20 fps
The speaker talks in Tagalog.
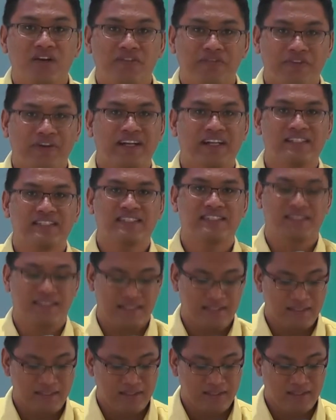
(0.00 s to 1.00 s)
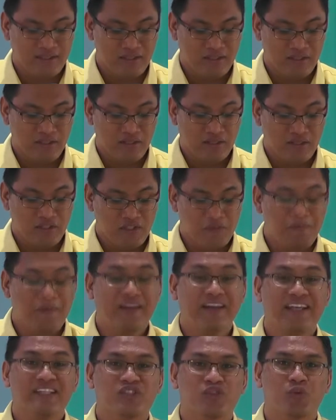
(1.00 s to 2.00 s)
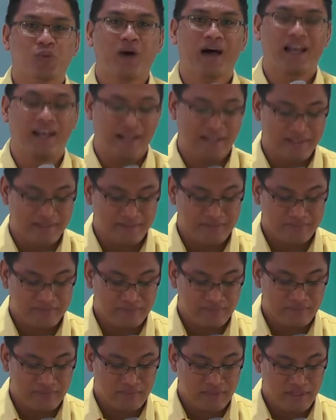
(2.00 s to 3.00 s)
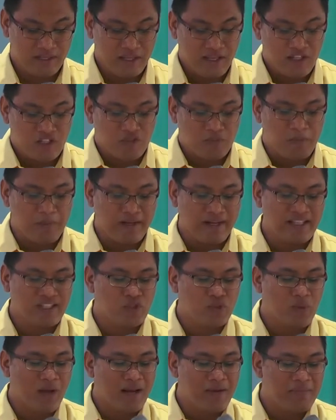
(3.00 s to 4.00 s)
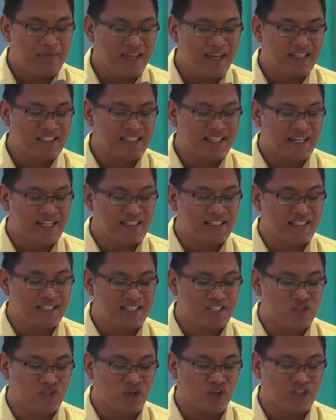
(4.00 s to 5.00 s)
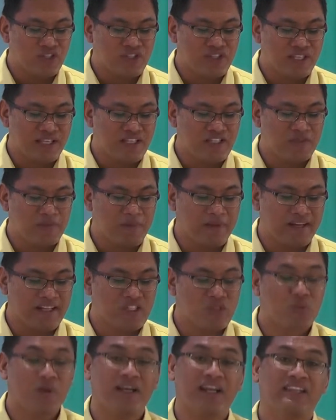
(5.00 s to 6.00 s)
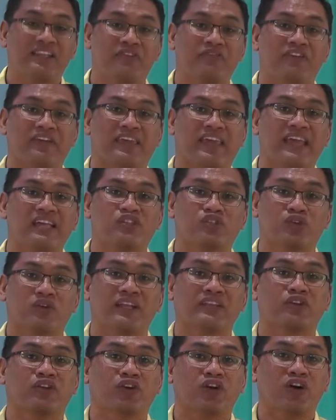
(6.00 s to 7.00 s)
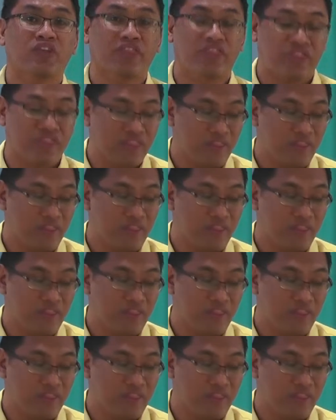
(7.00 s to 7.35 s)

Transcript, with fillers: First, spiritual. Spiritual ministries results in spiritual edification and growth.